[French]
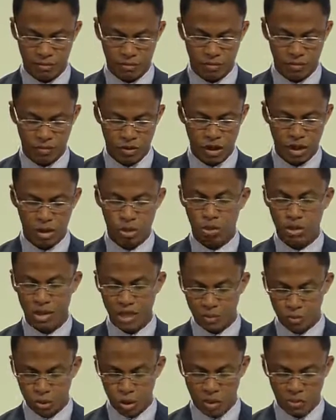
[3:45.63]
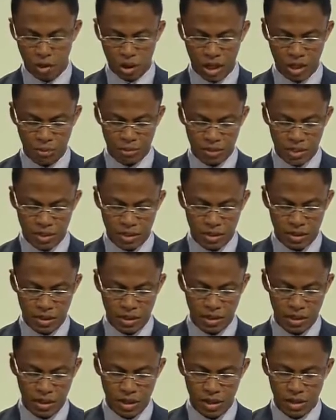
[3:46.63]
Le déploiement rapide
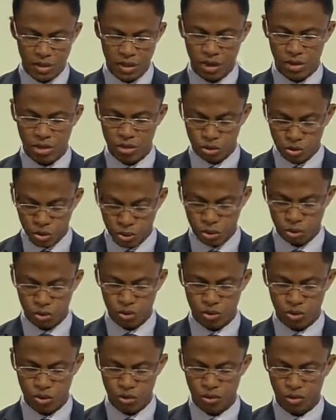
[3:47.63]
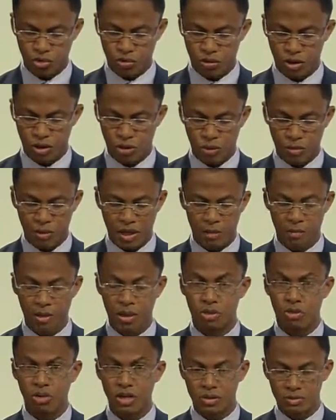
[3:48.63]
des ces ressources devrait nous permettre de
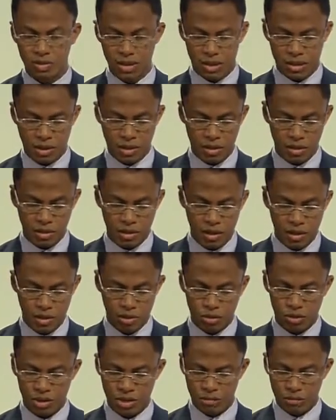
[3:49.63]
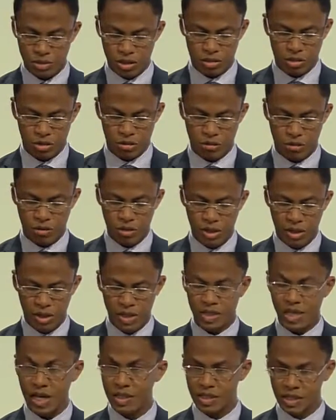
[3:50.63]
limiter nos émissions et
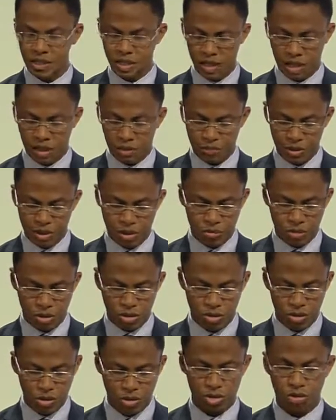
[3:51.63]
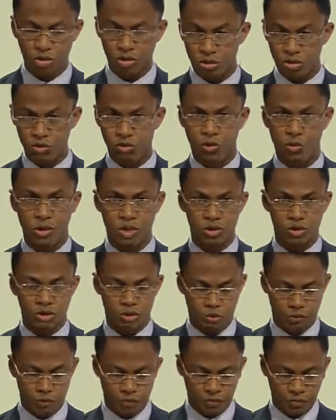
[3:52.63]
d'accéder rapidement aux transformations.
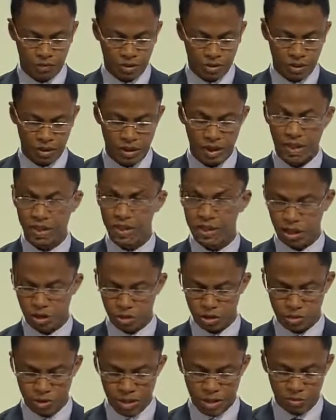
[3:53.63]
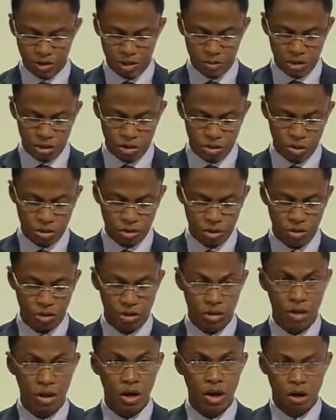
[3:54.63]
Excellences, Mesdames et Messieurs,
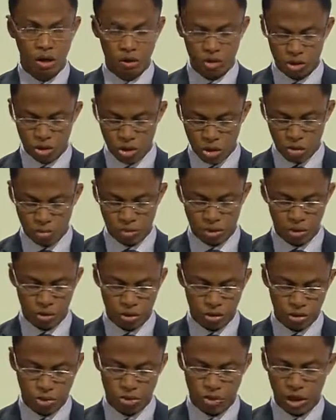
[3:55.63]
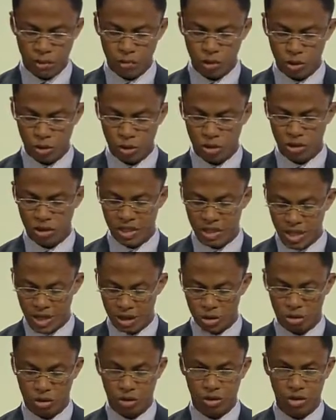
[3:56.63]
ensemble, dans une approche de dialogue,
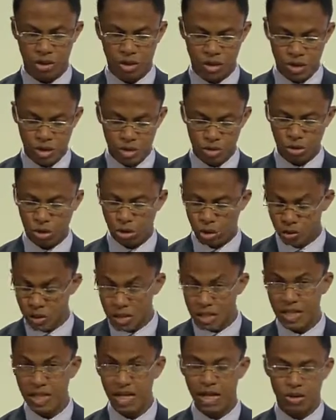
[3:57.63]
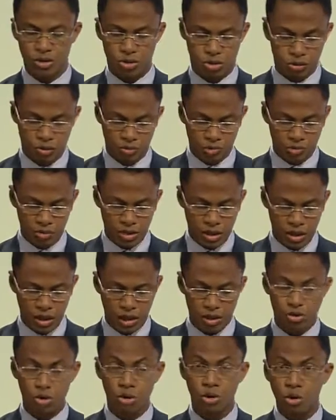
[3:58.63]
de conciliation et de
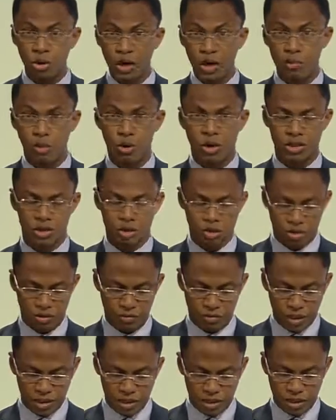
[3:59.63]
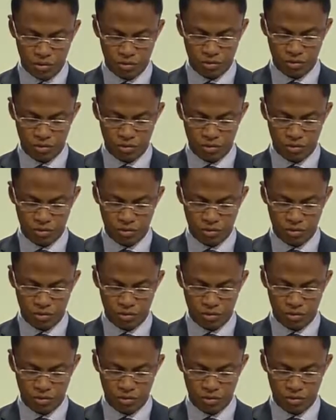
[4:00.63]
collaboration effective,